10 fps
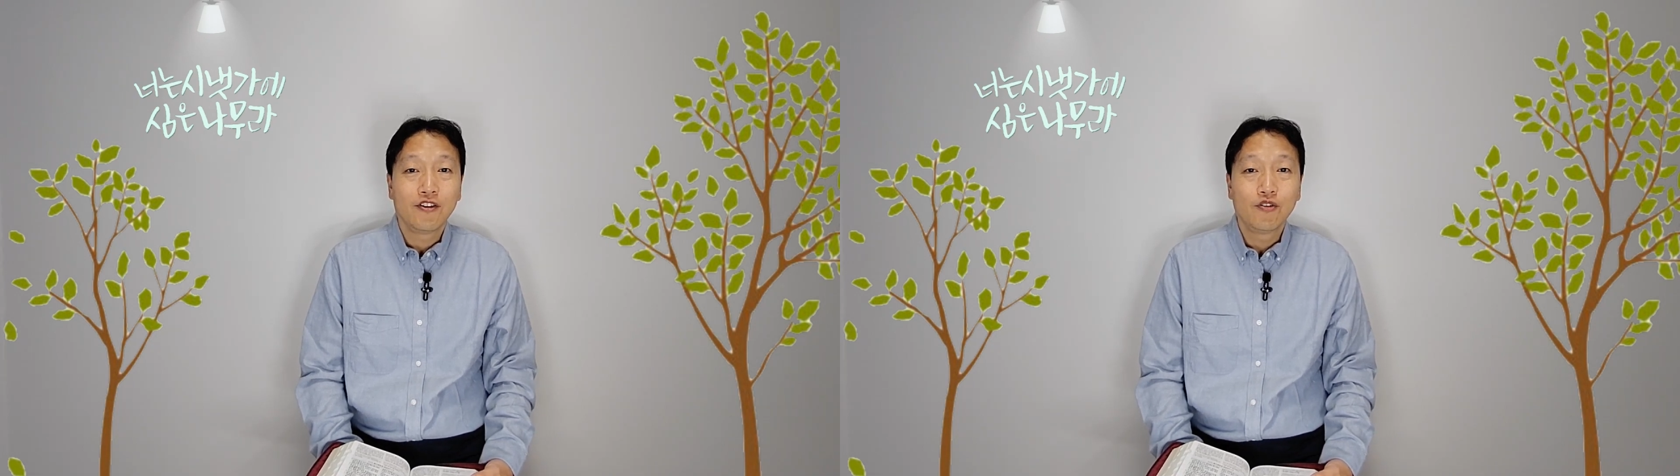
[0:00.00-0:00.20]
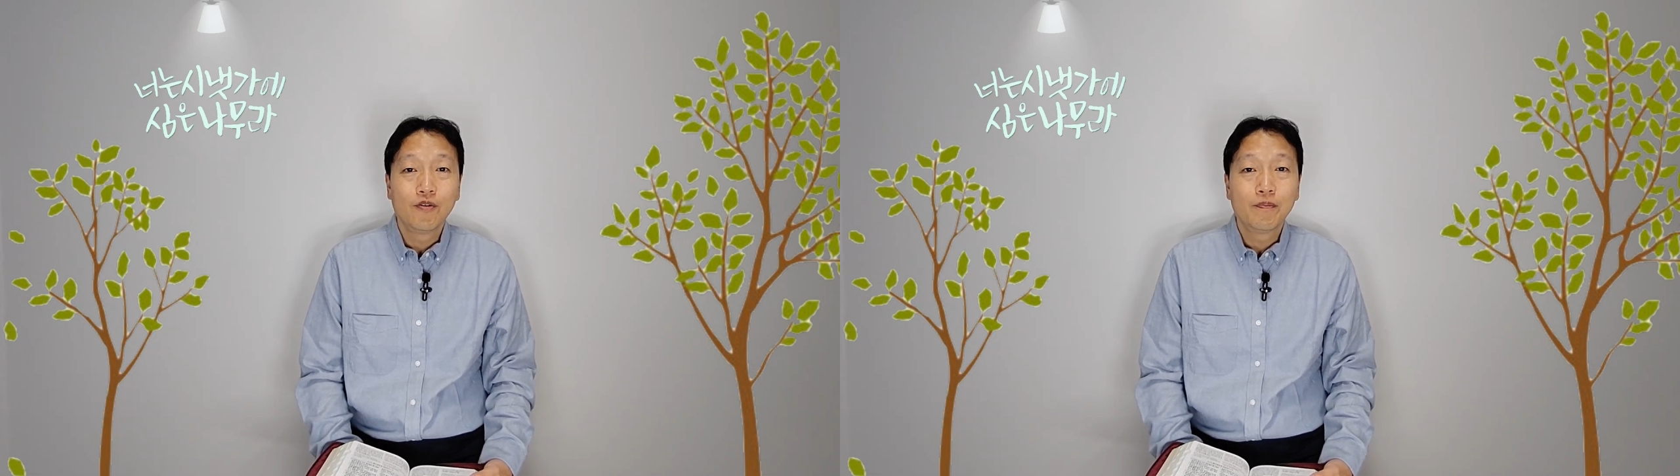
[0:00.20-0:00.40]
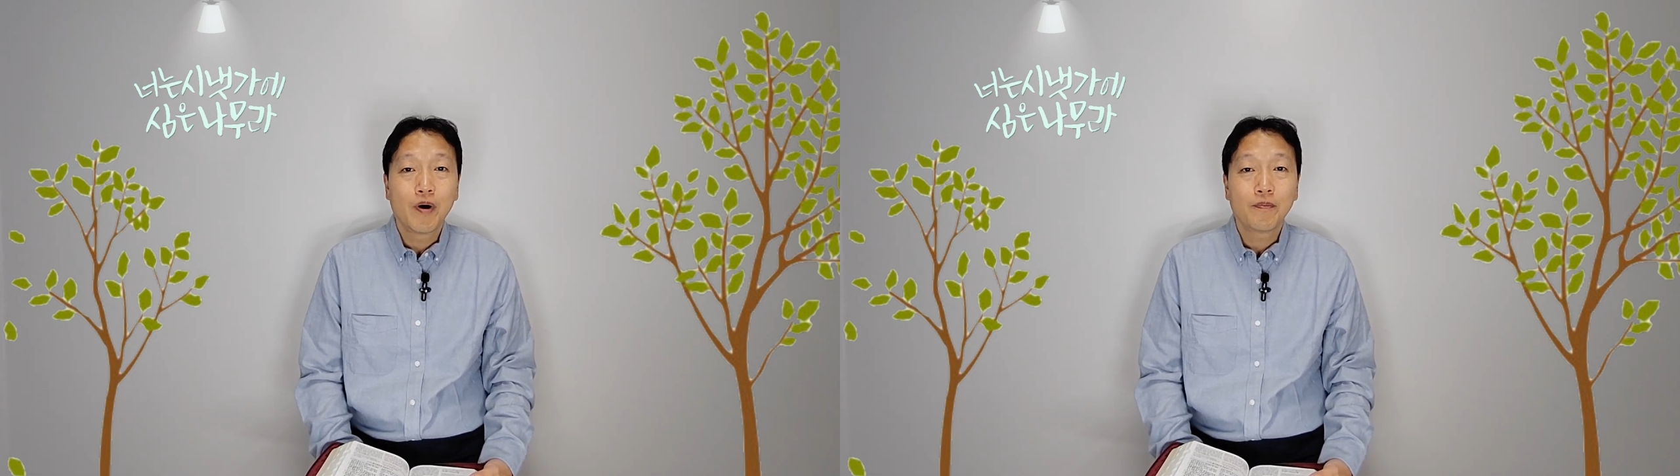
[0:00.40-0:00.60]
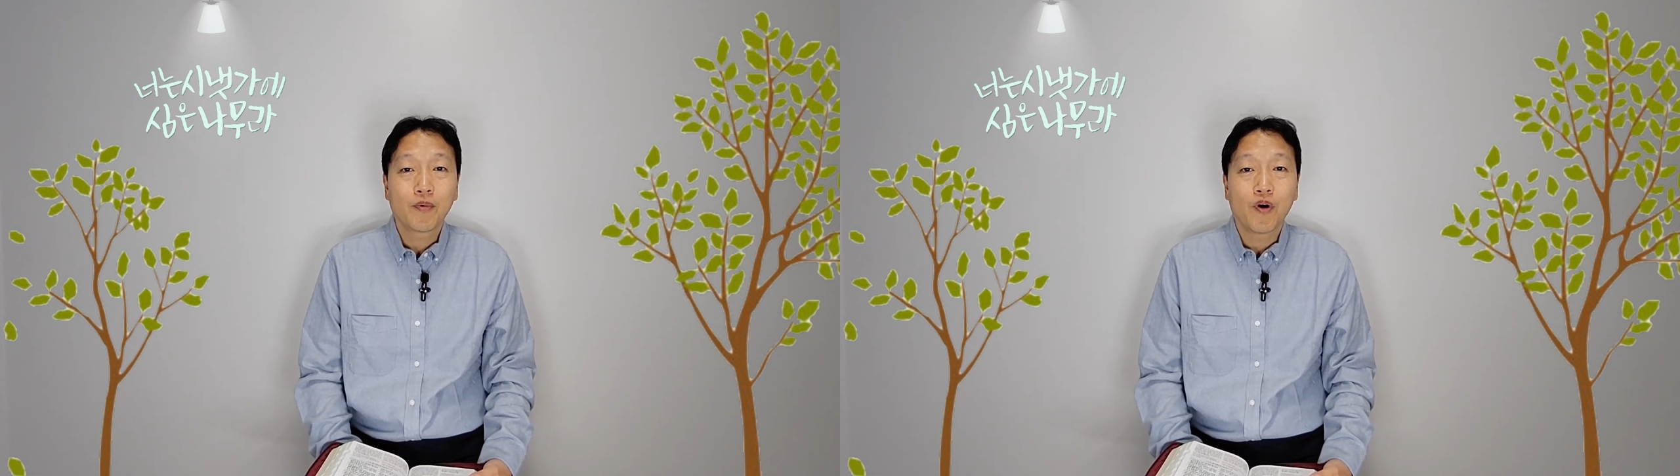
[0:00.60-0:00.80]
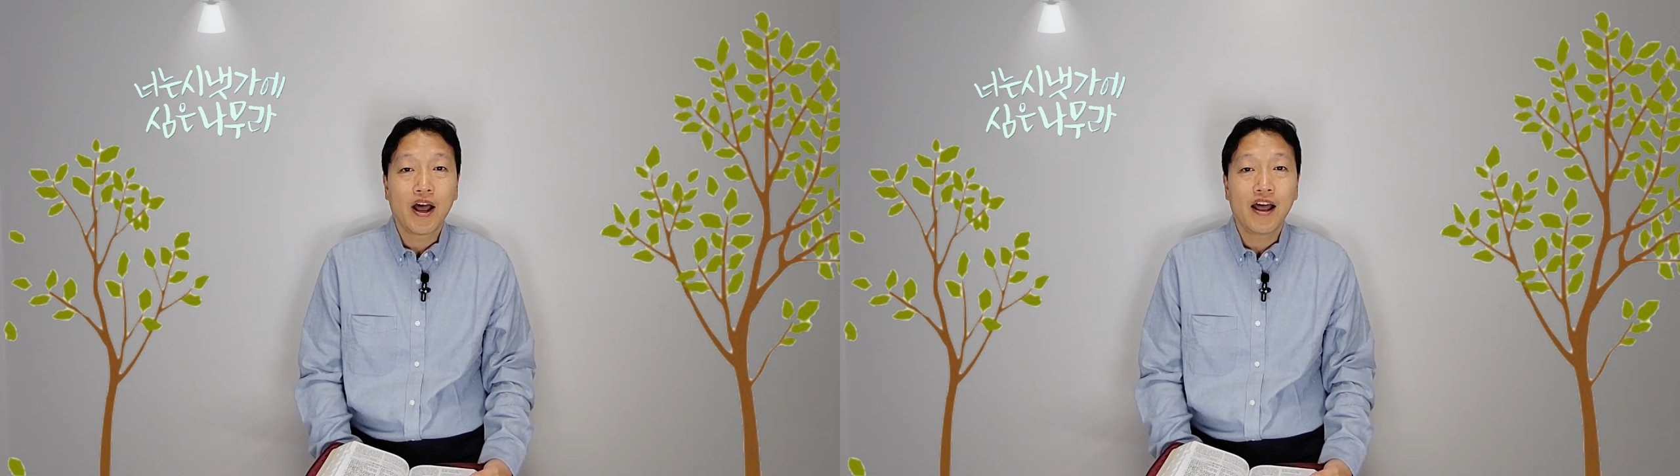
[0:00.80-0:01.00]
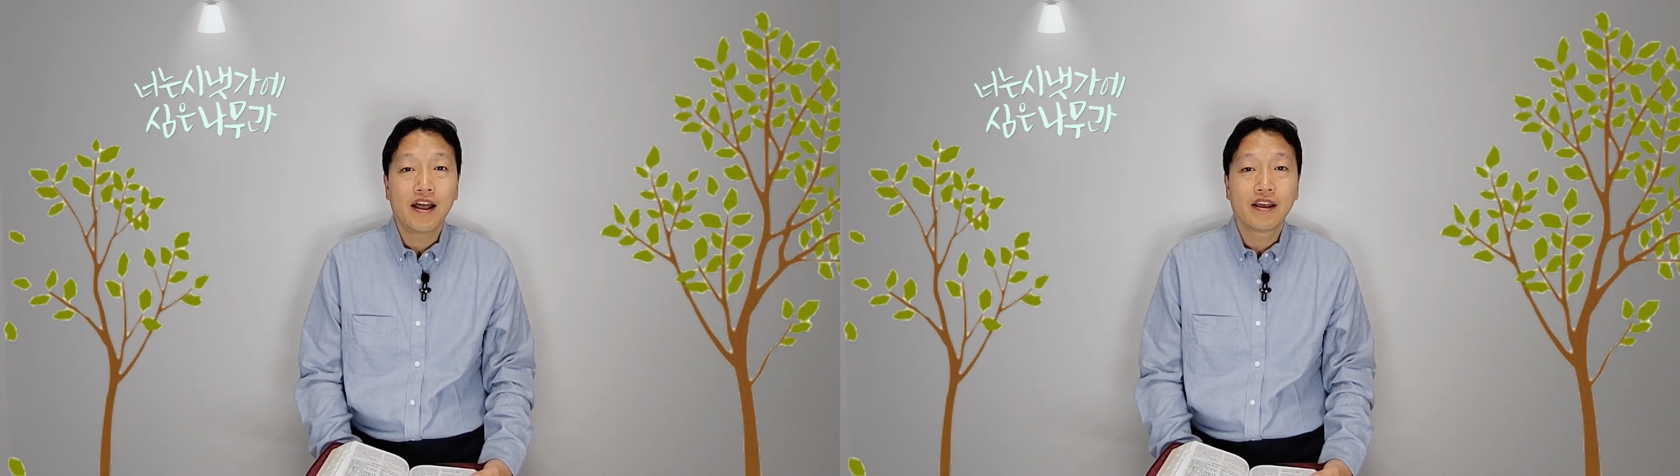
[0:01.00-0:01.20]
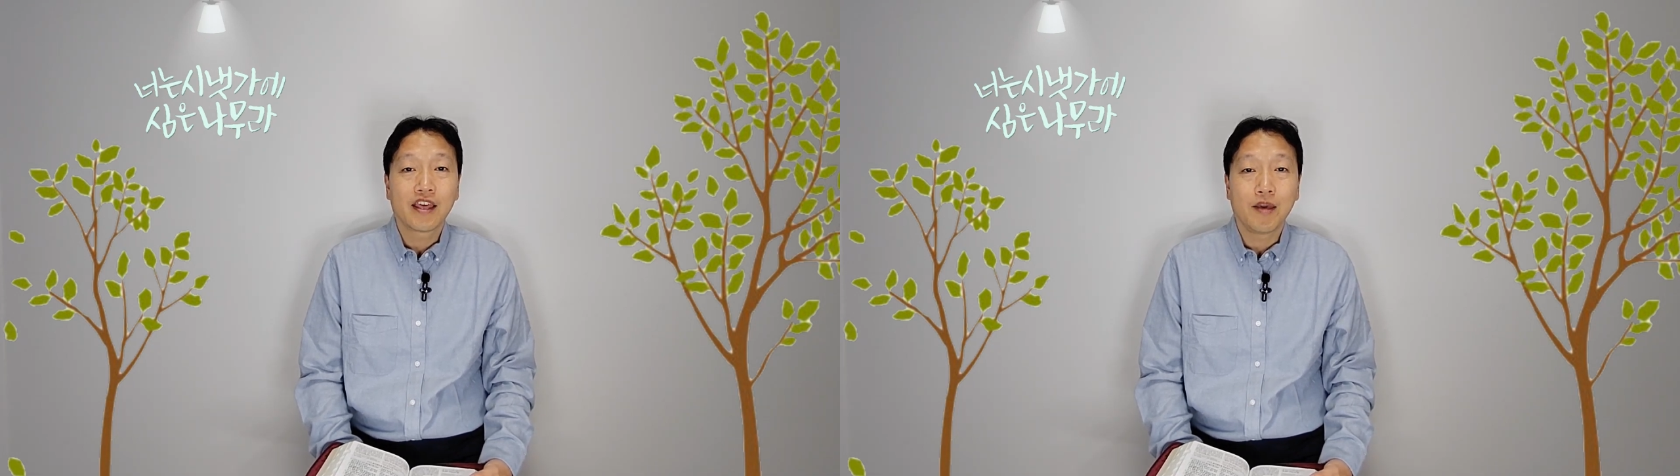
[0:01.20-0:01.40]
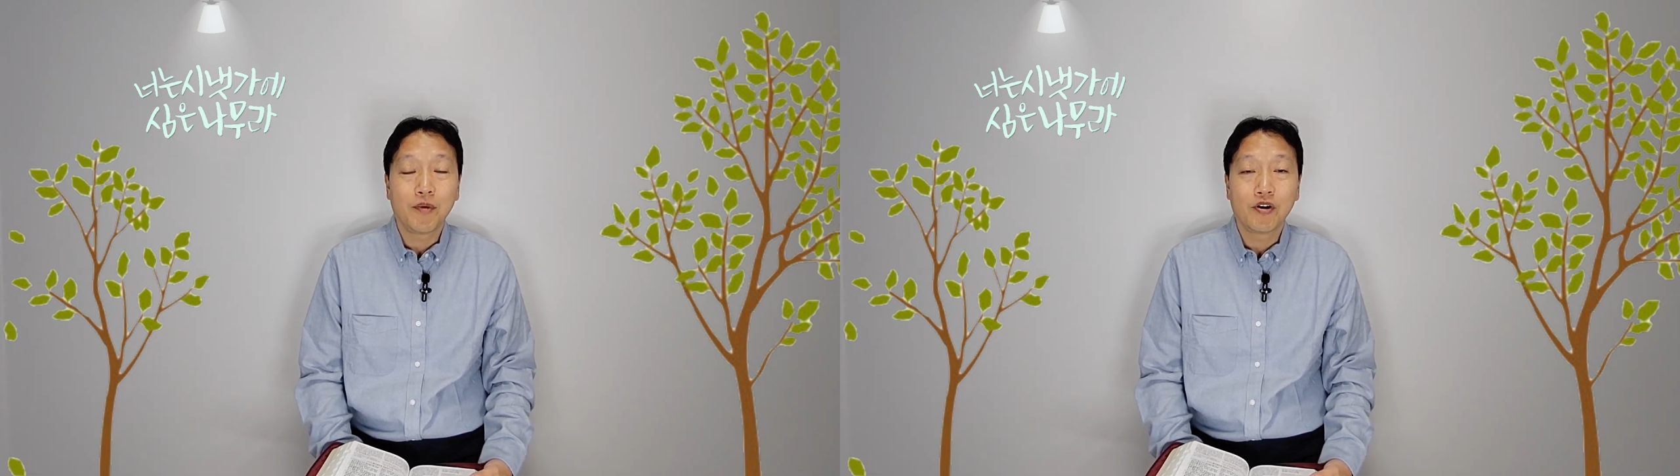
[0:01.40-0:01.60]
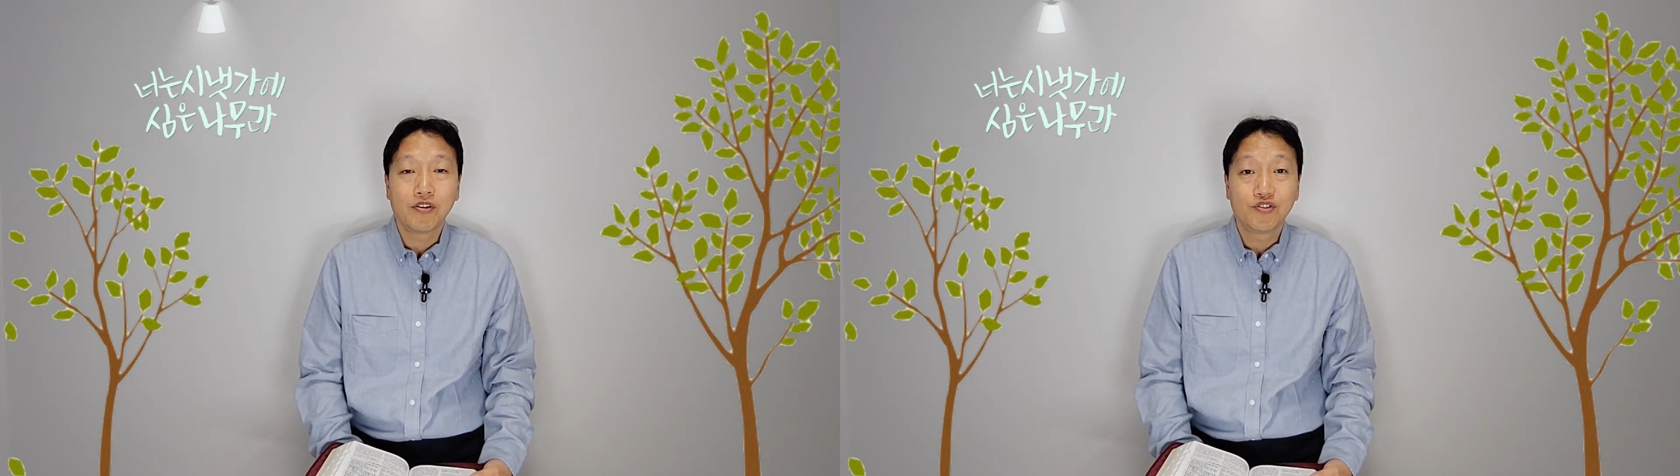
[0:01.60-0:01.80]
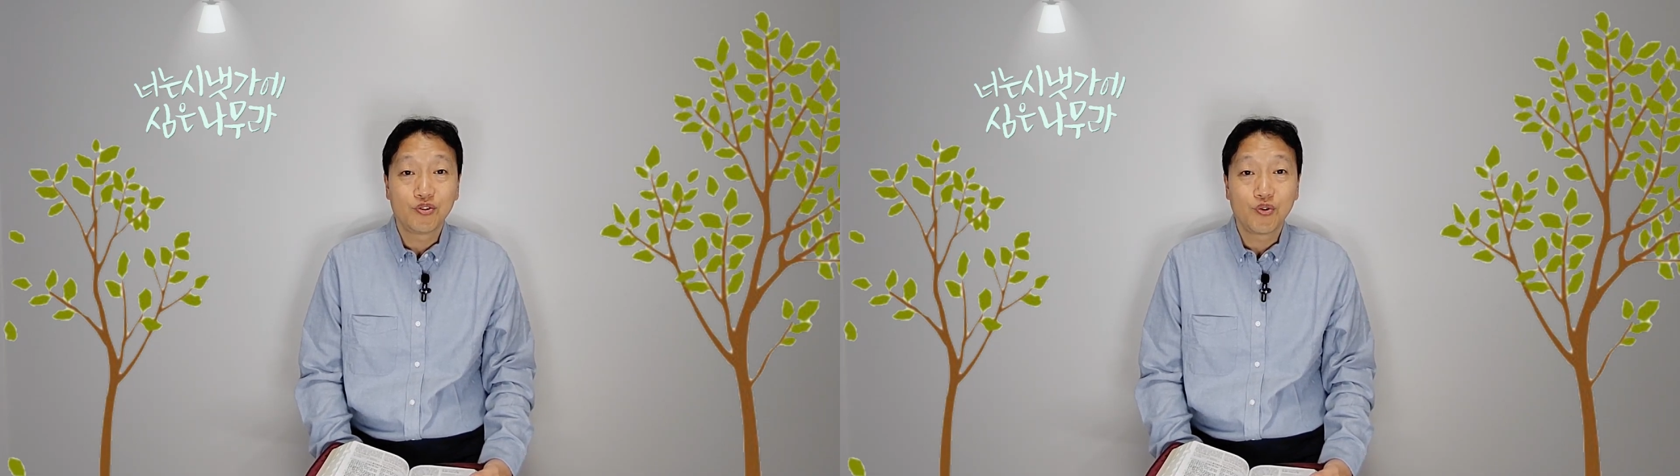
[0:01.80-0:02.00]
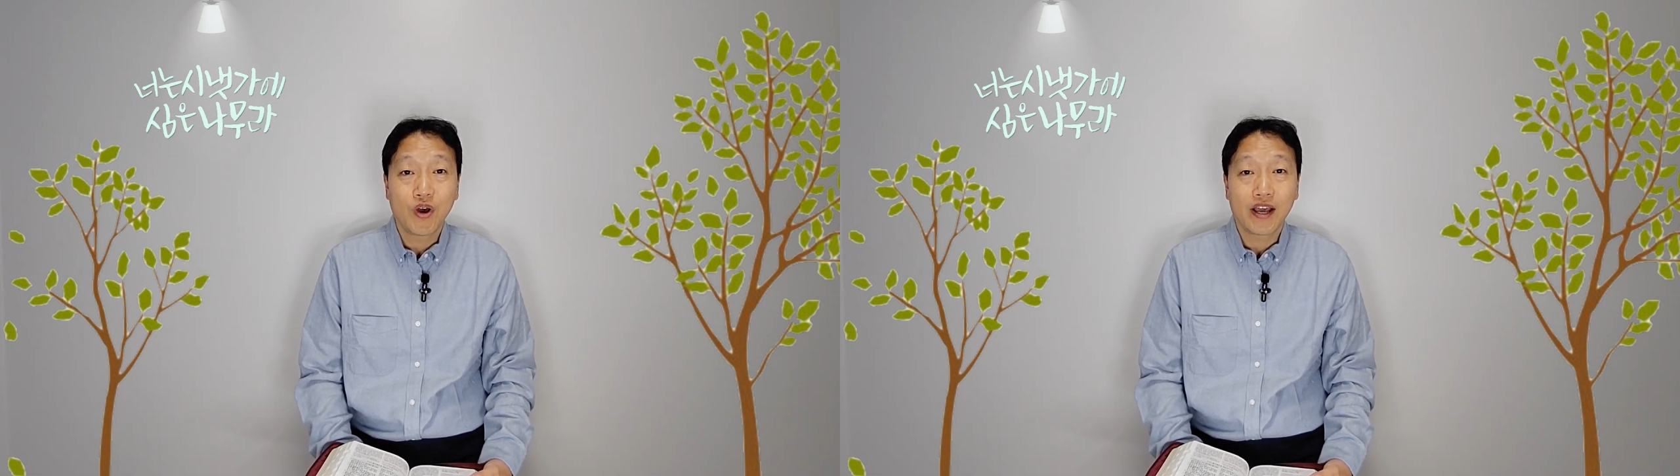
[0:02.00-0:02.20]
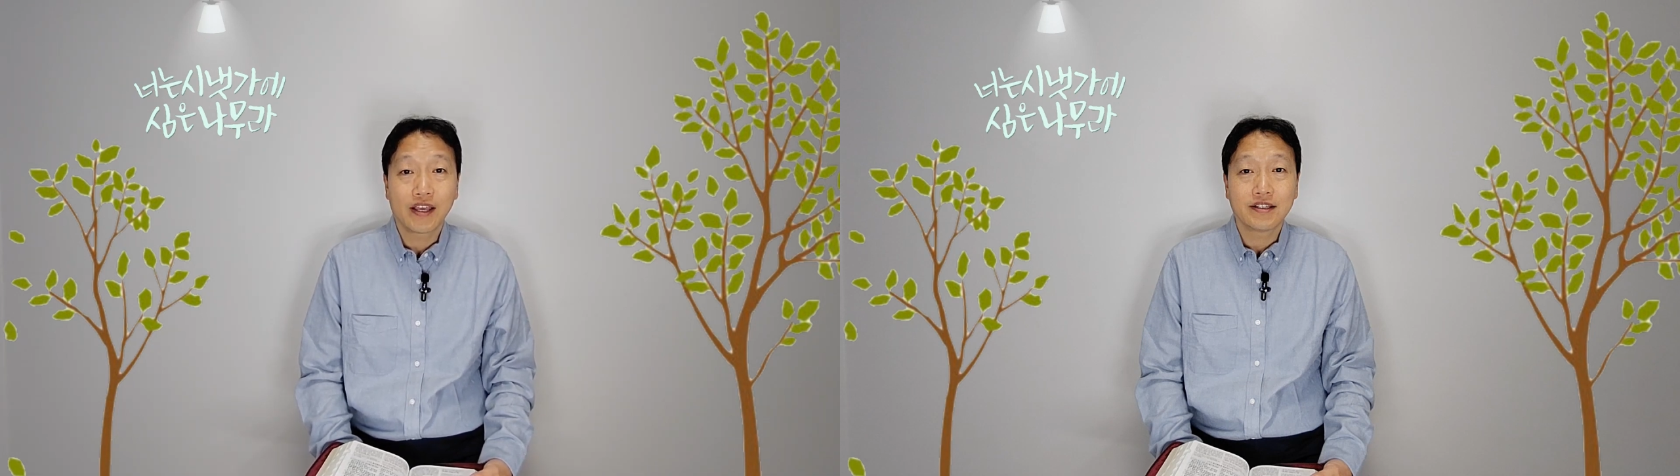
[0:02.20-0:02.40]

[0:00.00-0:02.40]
율법과 계명을 중요하게